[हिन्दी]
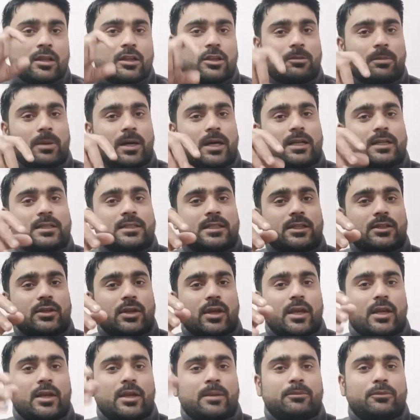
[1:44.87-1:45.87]
दोबारा से जो
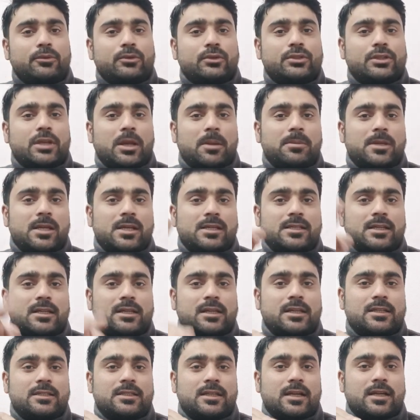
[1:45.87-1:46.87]
है
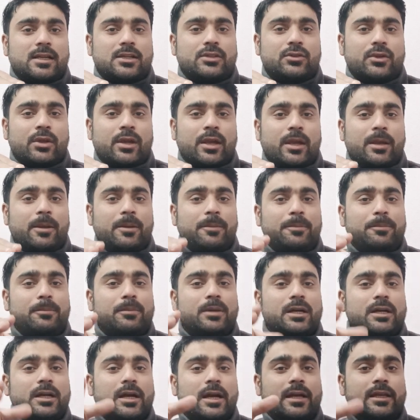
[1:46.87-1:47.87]
मोस्टराइजर के साथ जो है
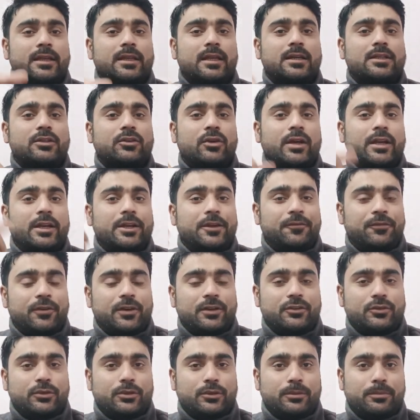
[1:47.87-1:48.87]
बाकायदा जो है
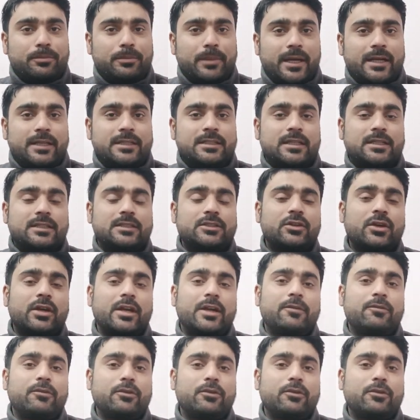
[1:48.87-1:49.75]
डिफरेंट जो मेडिसन जो है